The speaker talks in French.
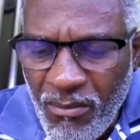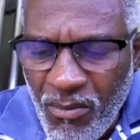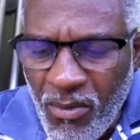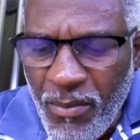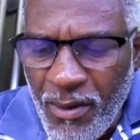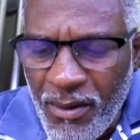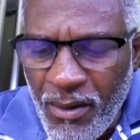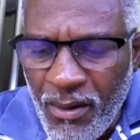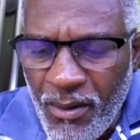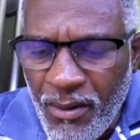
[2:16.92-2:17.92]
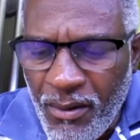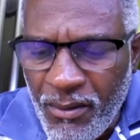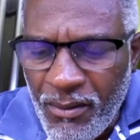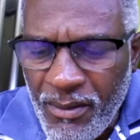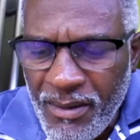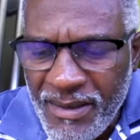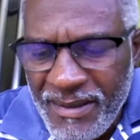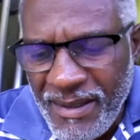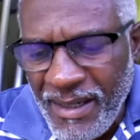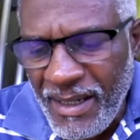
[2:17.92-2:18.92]
Mon bonheur,
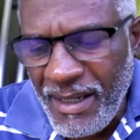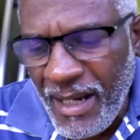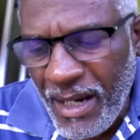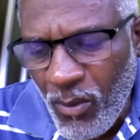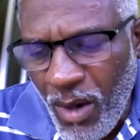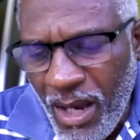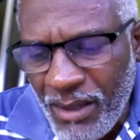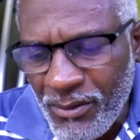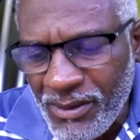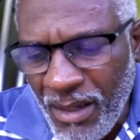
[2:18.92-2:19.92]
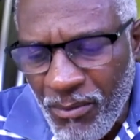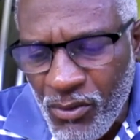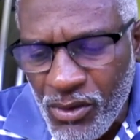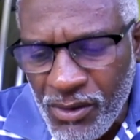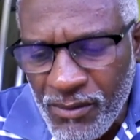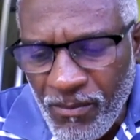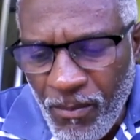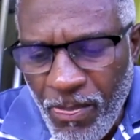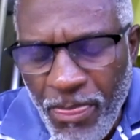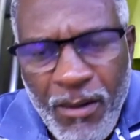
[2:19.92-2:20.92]
c'est la loi de ta bouche,
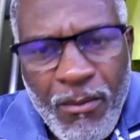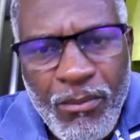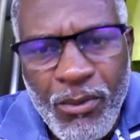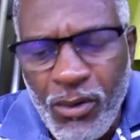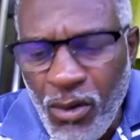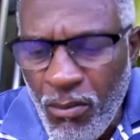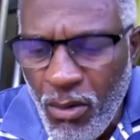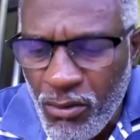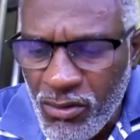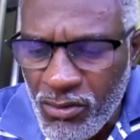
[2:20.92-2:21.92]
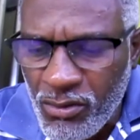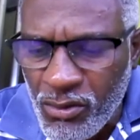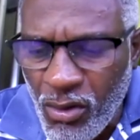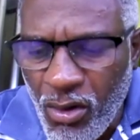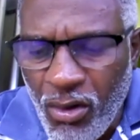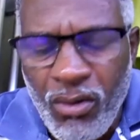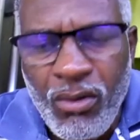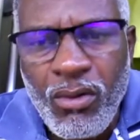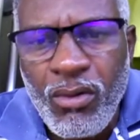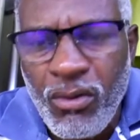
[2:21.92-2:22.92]
plus qu'un morceau d'or
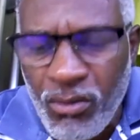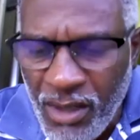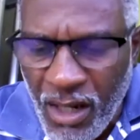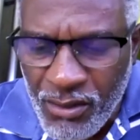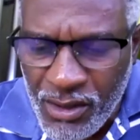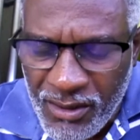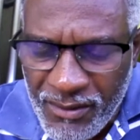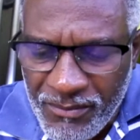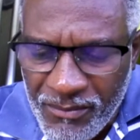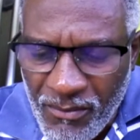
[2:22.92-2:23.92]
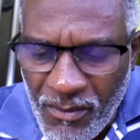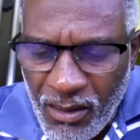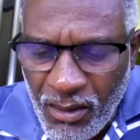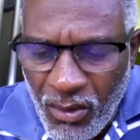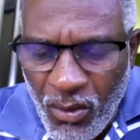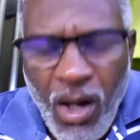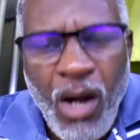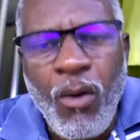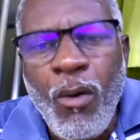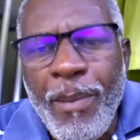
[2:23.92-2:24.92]
ou d'argent.
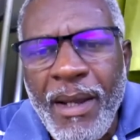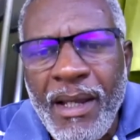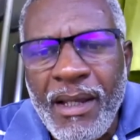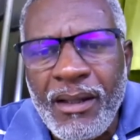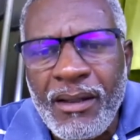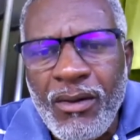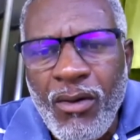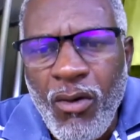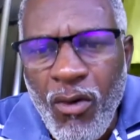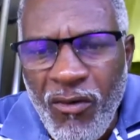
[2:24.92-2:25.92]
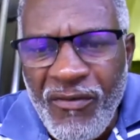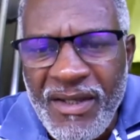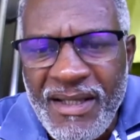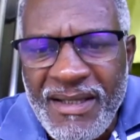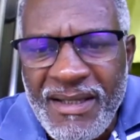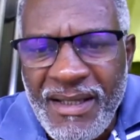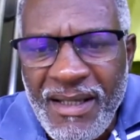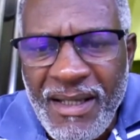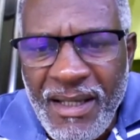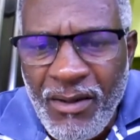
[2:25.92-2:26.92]
Gloire au Père, au Fils
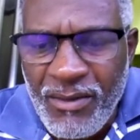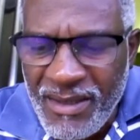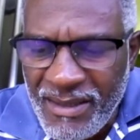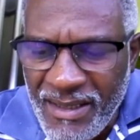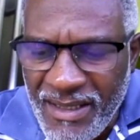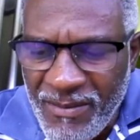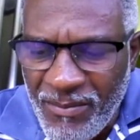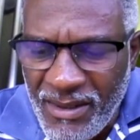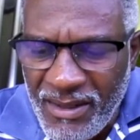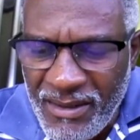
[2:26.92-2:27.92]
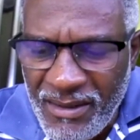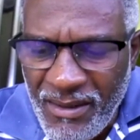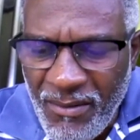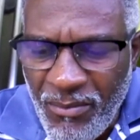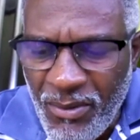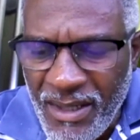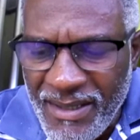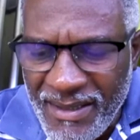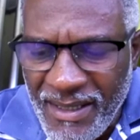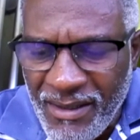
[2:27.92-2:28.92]
et au Saint-Esprit, pour les
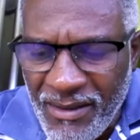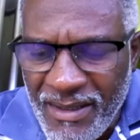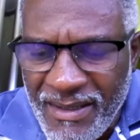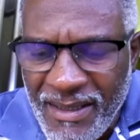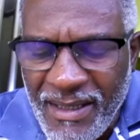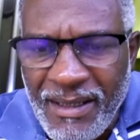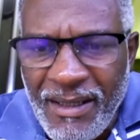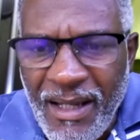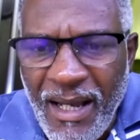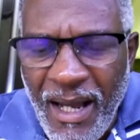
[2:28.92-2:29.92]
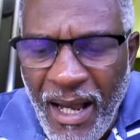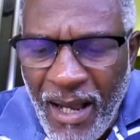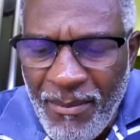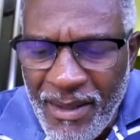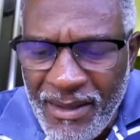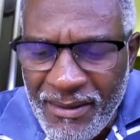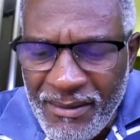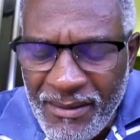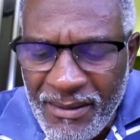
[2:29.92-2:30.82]
siècles des siècles. Amen.